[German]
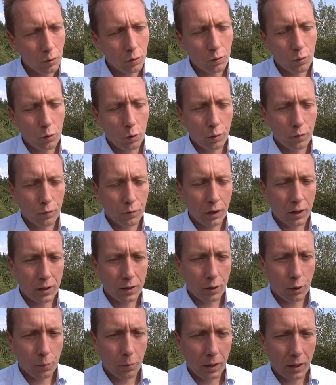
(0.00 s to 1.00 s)
und gucken, wie das
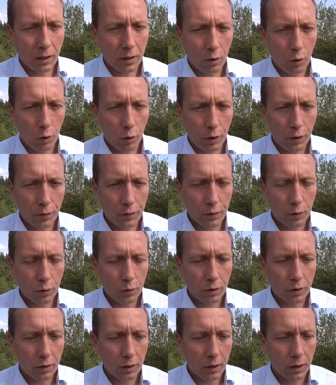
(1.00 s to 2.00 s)
entsprechend läuft.
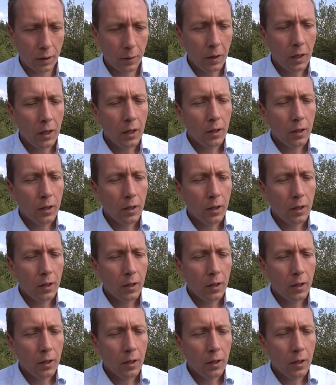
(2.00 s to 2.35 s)
Und äh,